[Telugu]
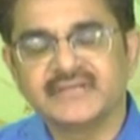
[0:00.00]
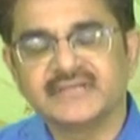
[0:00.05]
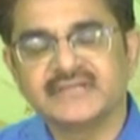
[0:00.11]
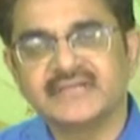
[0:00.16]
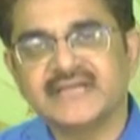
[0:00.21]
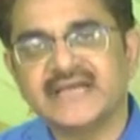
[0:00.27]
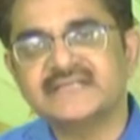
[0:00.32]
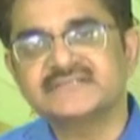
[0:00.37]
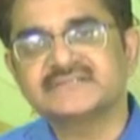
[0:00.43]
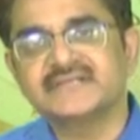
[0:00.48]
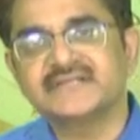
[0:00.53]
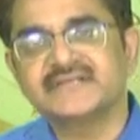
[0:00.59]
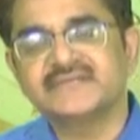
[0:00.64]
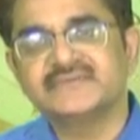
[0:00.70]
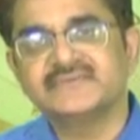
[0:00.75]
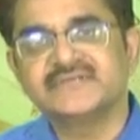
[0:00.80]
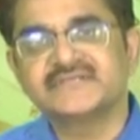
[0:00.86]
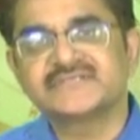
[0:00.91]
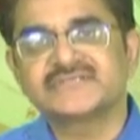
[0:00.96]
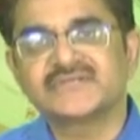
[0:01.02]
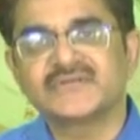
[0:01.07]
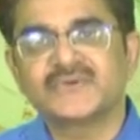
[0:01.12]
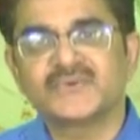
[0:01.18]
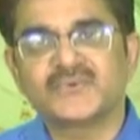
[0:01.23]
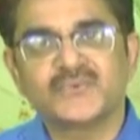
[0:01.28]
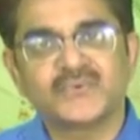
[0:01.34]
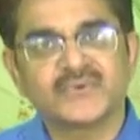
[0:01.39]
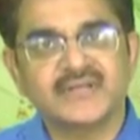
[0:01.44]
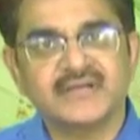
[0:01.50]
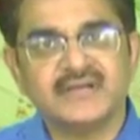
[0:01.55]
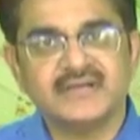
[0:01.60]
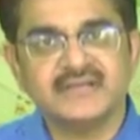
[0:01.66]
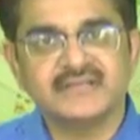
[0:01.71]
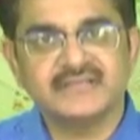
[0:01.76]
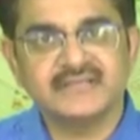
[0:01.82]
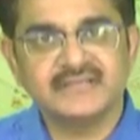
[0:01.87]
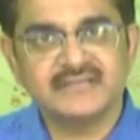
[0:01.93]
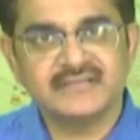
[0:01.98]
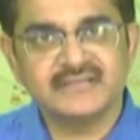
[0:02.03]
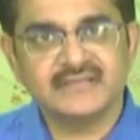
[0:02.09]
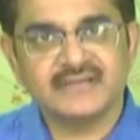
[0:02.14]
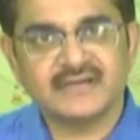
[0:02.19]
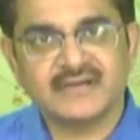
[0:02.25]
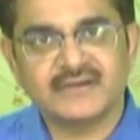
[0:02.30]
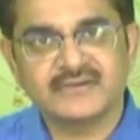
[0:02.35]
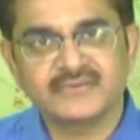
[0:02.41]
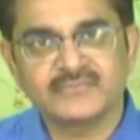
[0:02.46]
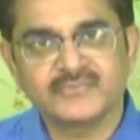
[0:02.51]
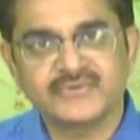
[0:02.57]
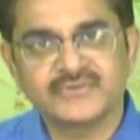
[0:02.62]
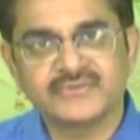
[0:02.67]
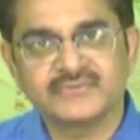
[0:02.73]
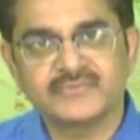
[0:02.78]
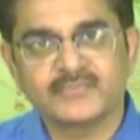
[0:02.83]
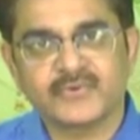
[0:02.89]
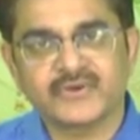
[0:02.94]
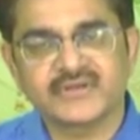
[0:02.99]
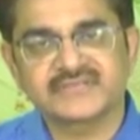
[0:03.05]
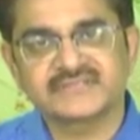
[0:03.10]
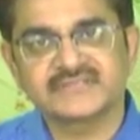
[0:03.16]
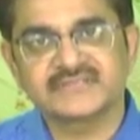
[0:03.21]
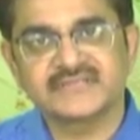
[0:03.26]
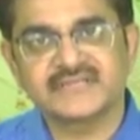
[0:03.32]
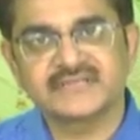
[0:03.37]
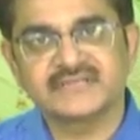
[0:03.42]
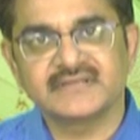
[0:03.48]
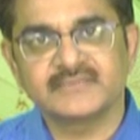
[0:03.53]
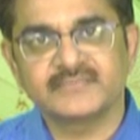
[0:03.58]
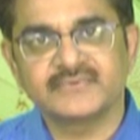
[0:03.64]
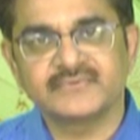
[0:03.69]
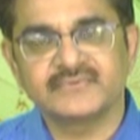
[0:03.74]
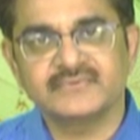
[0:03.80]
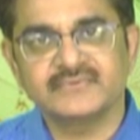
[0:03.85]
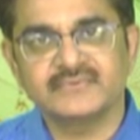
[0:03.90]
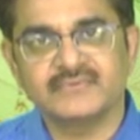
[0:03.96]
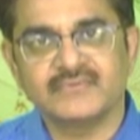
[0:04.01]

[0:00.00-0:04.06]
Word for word: ఈ యాన్సిలరీ యూనిట్స్లో కూడా ఈ ఆటోమోటివ్ ప్రొడక్షన్ తగ్గినప్పుడు